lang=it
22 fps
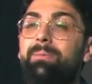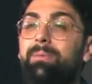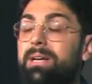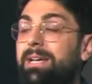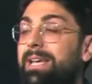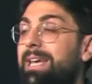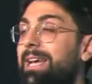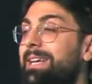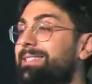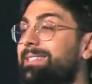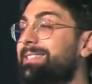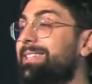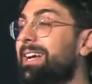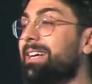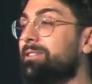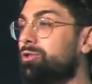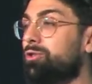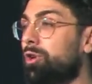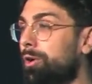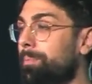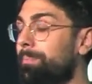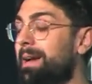che, si
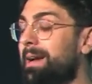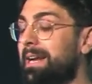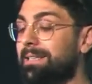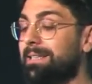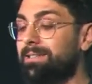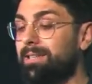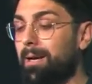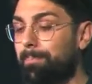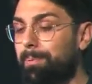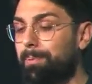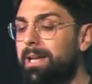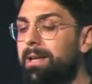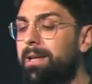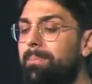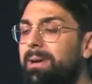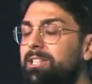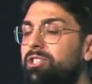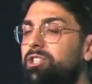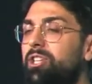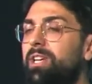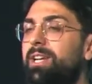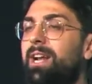addormenta. Prima
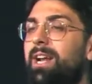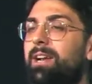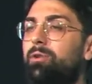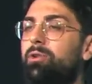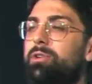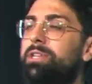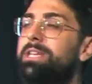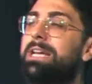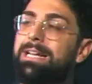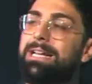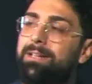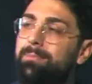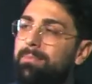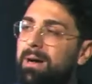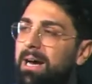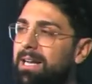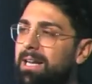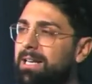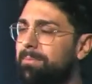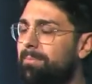c'erano gli animali, ma